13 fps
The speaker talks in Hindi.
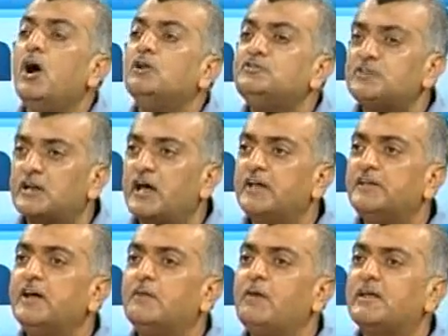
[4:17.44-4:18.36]
चलाई
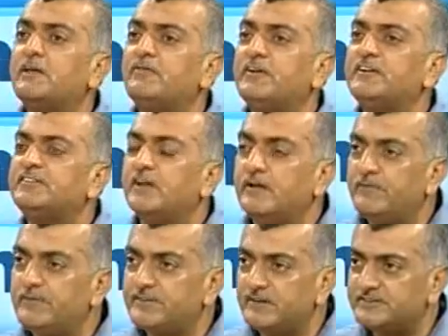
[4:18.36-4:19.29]
हमारी
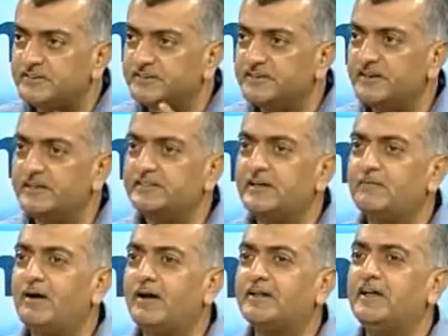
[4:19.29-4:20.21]
एफिशिएंसी ठीक नहीं थी
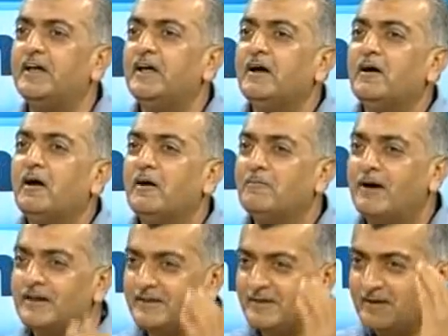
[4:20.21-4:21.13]
हमारी
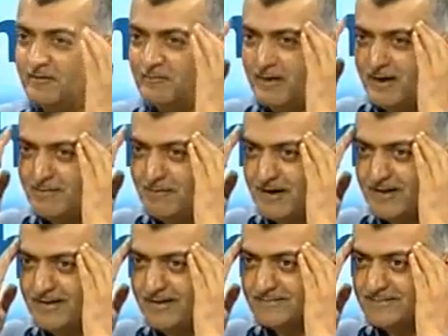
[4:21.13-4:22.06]
हमारी
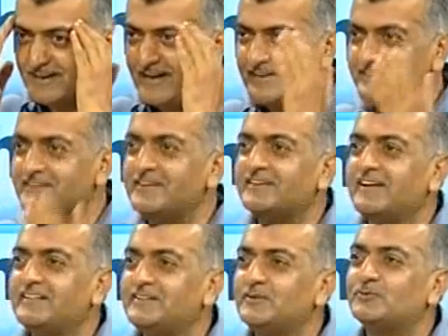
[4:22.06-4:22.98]
हमारा सलाहियत ठीक
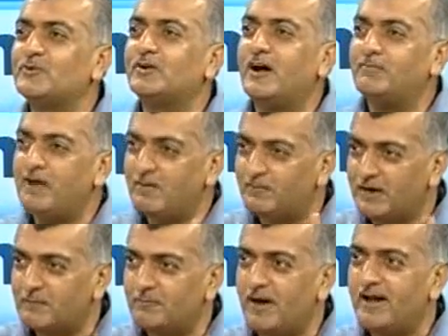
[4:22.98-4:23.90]
नहीं थी उसको कामयाब
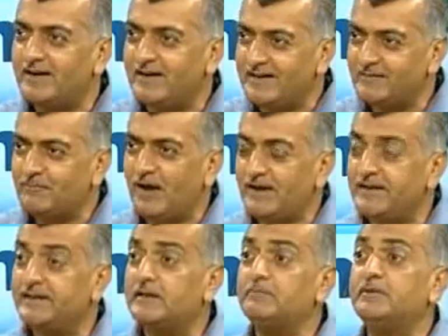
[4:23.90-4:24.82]
कर पाए नहीं पाए
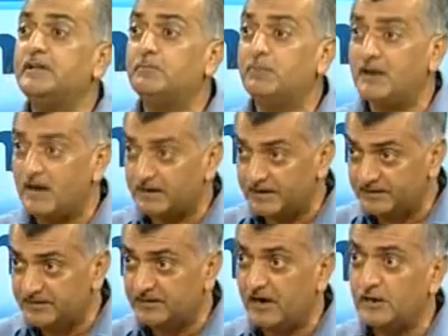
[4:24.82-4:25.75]
लेकिन बिजली बना के
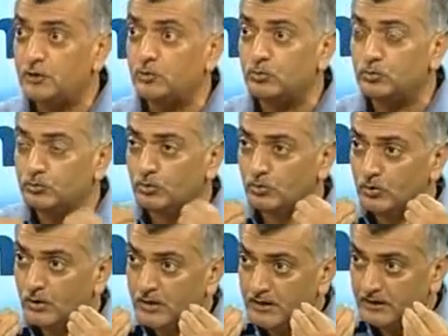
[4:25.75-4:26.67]
दिखाई लोगों को
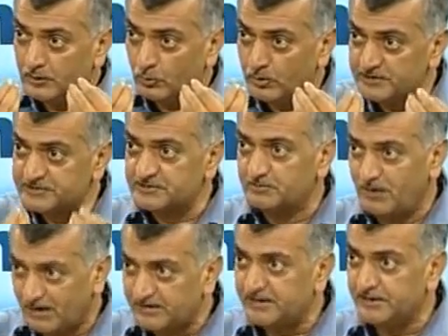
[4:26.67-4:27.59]
लोगों ने
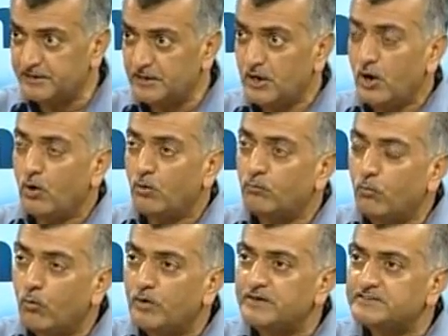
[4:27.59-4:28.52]
इस्तेमाल की
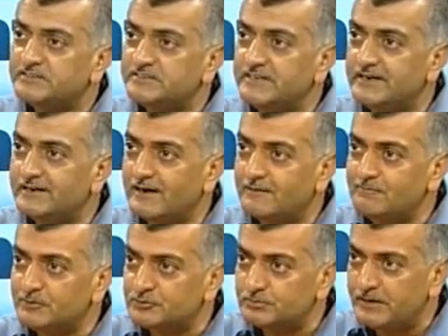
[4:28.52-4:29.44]
वो इससे कम
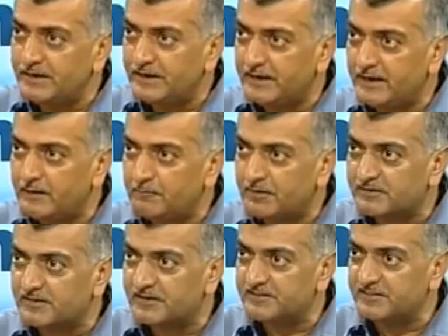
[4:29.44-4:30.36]
उसमें
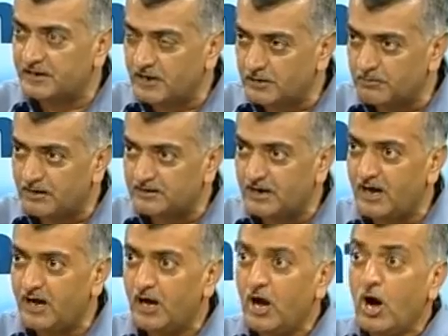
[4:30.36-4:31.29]
परसेंटेज था कार्बन का
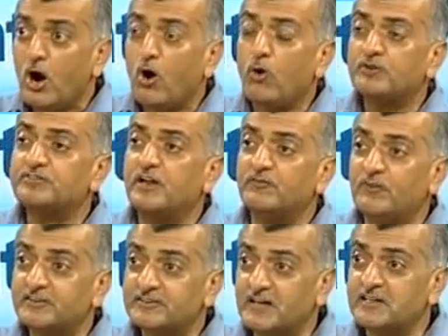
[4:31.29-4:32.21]
अच्छा। और
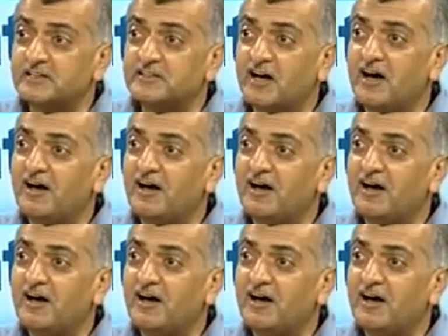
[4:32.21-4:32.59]
सल्फर ज़्यादा था